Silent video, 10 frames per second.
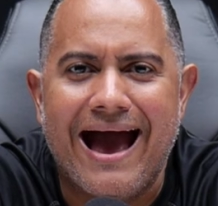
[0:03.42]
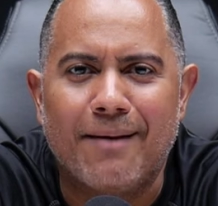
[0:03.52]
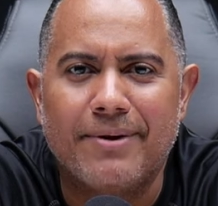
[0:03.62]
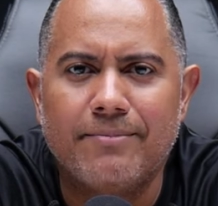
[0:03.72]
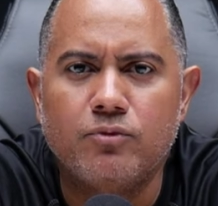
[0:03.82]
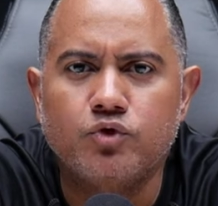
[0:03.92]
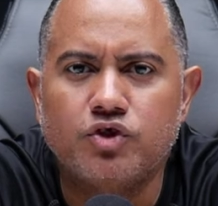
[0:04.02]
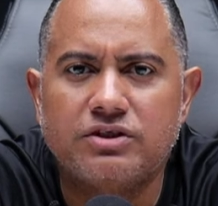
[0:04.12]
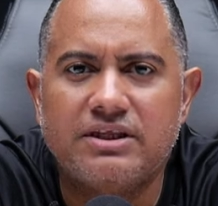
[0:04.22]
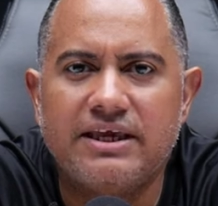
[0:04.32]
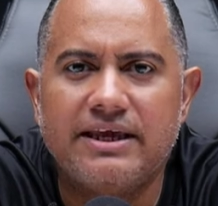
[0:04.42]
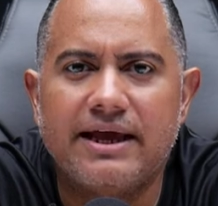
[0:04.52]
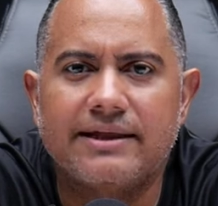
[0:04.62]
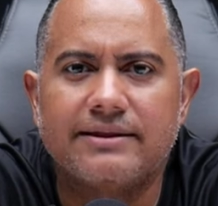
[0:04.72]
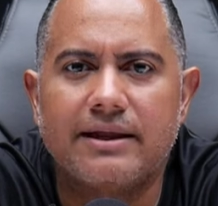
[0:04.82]
Habemos
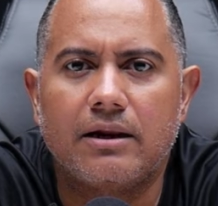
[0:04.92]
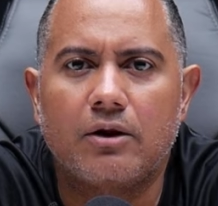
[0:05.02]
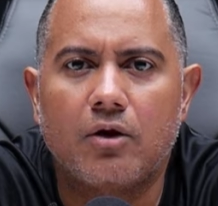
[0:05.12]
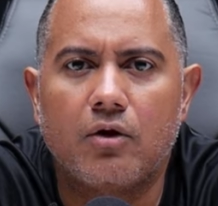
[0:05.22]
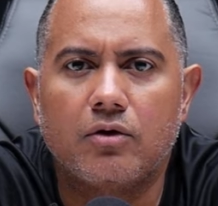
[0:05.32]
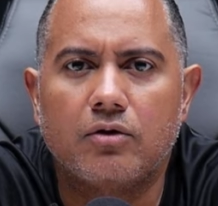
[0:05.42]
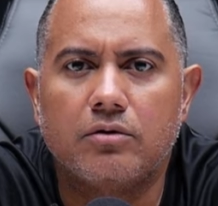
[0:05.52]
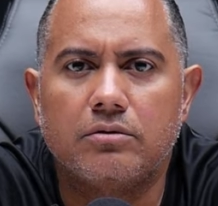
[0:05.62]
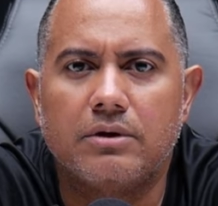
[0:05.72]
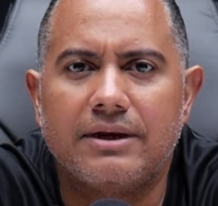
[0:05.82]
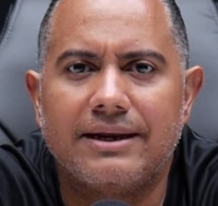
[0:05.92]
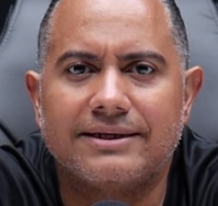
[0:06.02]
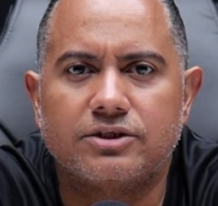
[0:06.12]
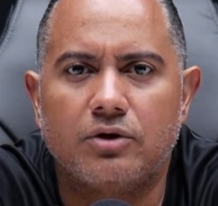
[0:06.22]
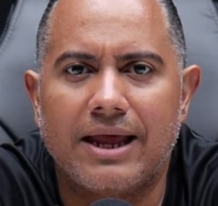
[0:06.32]
Día del Rock
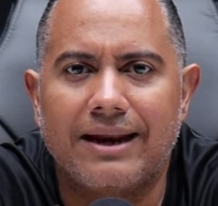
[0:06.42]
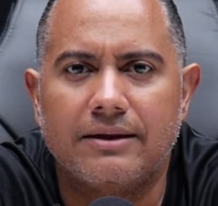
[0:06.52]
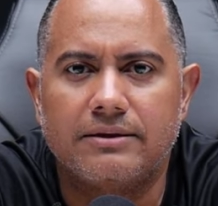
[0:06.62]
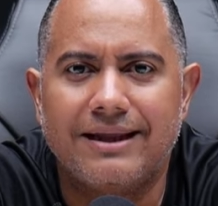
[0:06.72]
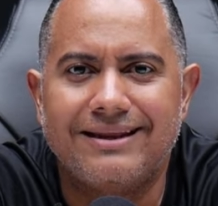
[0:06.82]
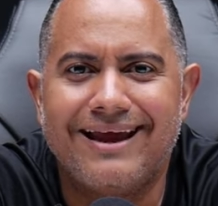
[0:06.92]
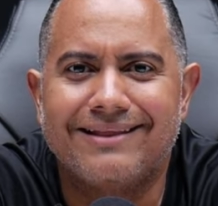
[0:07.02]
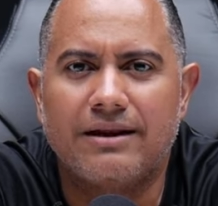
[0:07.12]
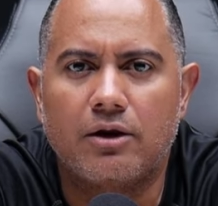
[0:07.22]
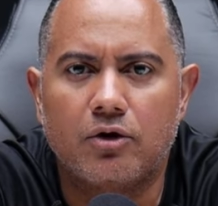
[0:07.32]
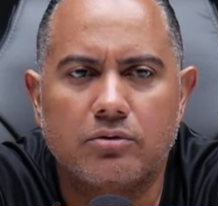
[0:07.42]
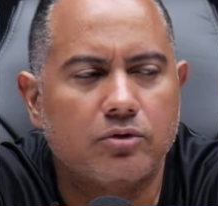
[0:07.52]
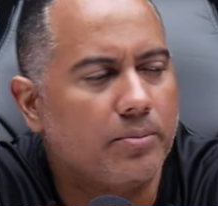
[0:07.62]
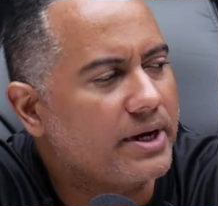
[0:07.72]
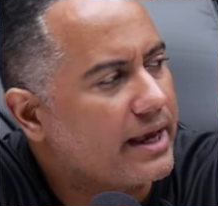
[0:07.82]
Nacional, de Día del Rock
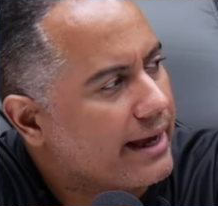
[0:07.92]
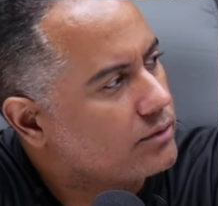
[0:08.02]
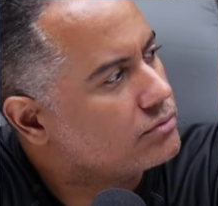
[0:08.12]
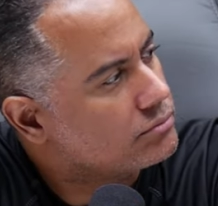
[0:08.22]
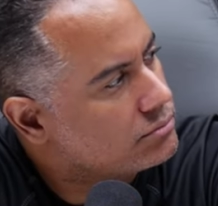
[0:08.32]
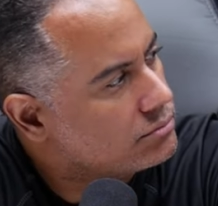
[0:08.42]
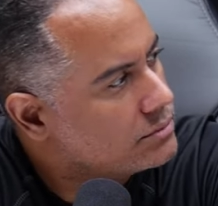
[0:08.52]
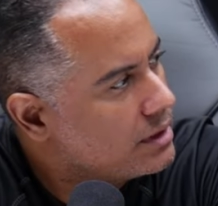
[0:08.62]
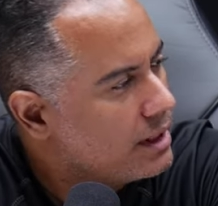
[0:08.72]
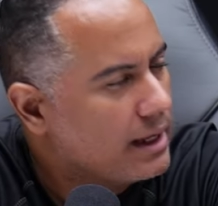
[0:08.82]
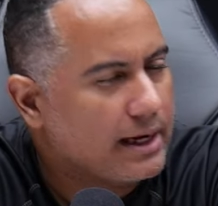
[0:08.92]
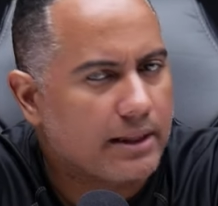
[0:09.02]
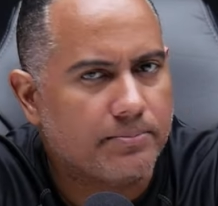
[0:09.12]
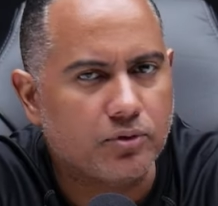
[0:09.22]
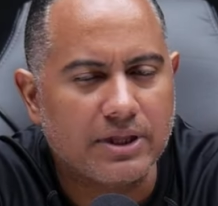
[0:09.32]
Dominicano. La
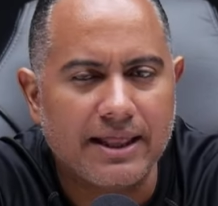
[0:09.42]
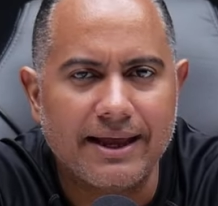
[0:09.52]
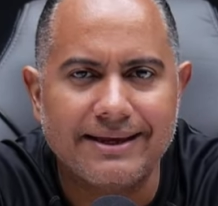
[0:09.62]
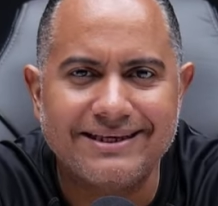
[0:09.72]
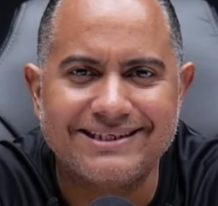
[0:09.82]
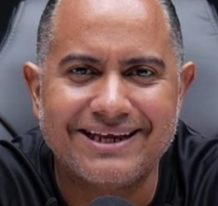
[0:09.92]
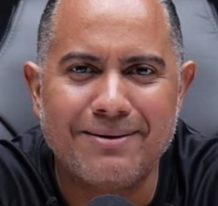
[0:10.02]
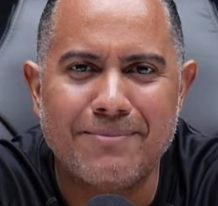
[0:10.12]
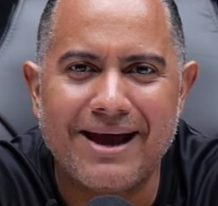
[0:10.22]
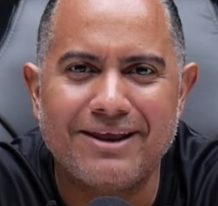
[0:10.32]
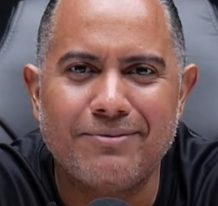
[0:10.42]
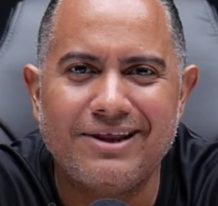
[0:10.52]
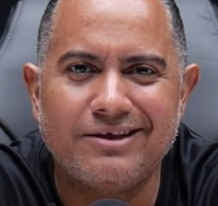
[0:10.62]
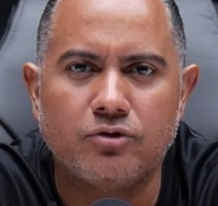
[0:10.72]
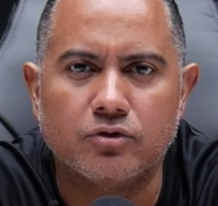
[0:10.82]
diputada Iselmari
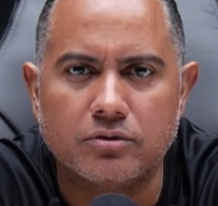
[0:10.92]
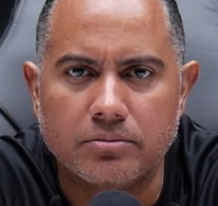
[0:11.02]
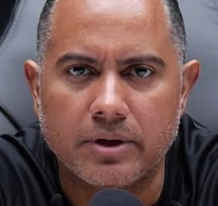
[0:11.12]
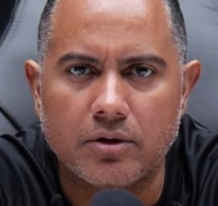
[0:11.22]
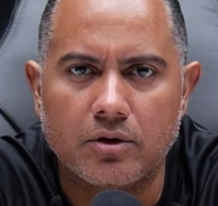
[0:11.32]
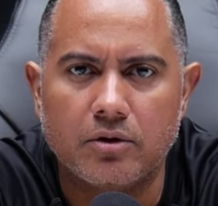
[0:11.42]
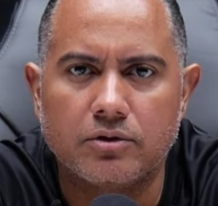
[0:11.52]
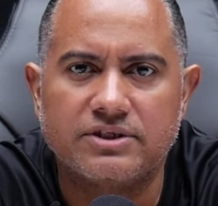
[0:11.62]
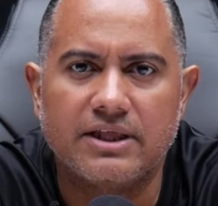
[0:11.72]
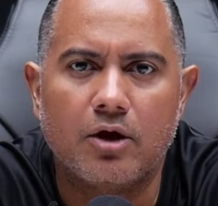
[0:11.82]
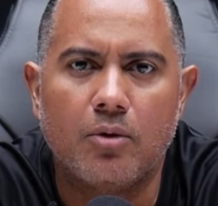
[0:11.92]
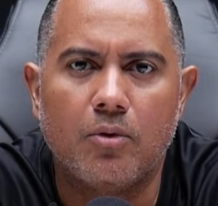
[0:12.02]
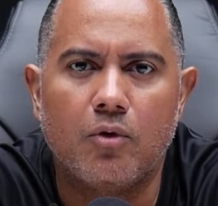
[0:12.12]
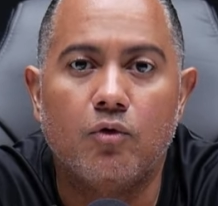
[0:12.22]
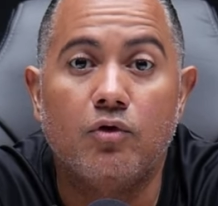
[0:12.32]
Brito, mejor conocida
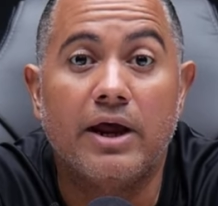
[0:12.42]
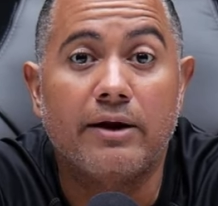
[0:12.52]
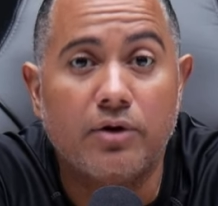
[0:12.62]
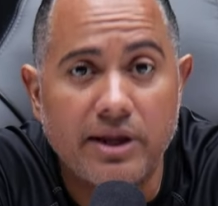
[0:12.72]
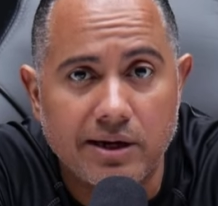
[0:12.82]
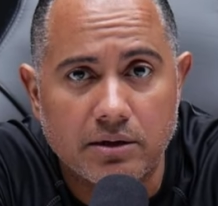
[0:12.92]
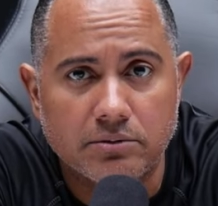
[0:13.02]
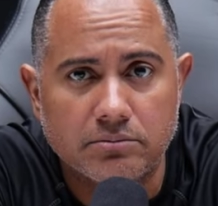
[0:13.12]
como Juliana O'Neill,